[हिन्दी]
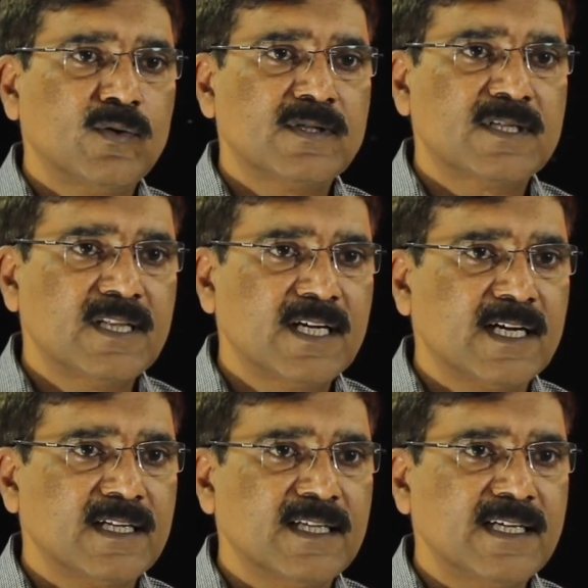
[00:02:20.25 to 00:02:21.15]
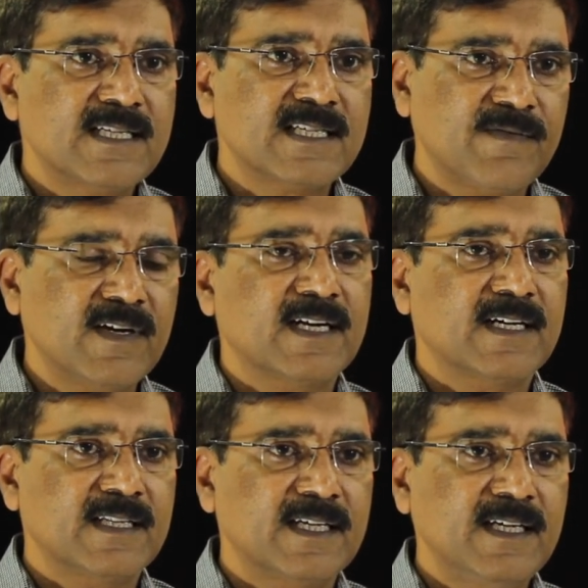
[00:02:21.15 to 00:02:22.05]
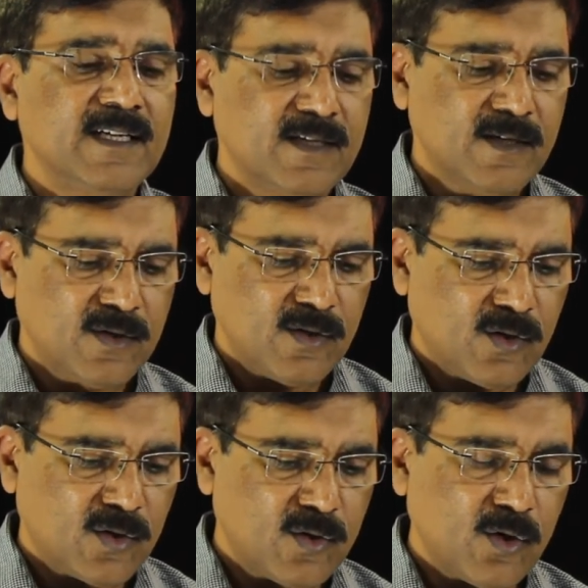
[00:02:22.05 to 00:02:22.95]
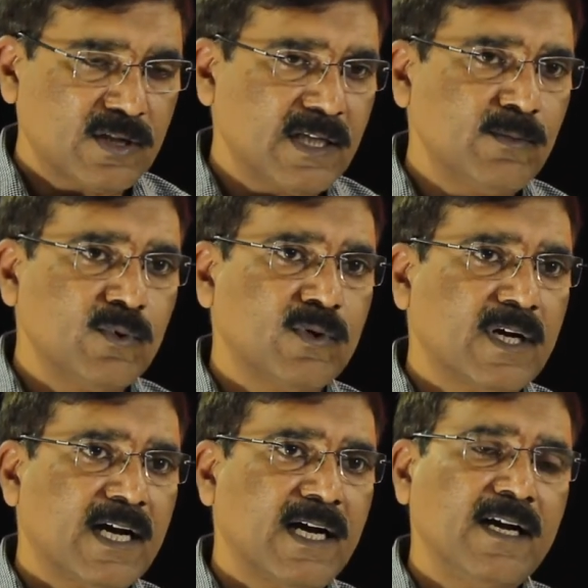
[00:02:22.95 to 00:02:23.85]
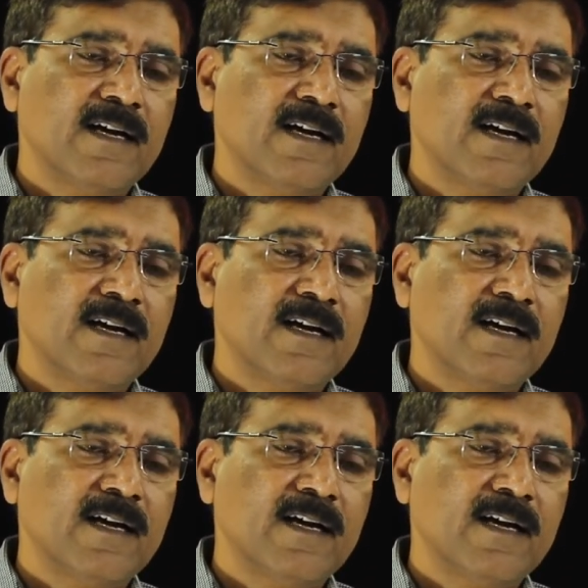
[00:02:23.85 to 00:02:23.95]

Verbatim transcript: सिद्ध कर दे सफल करते और गौतम उनका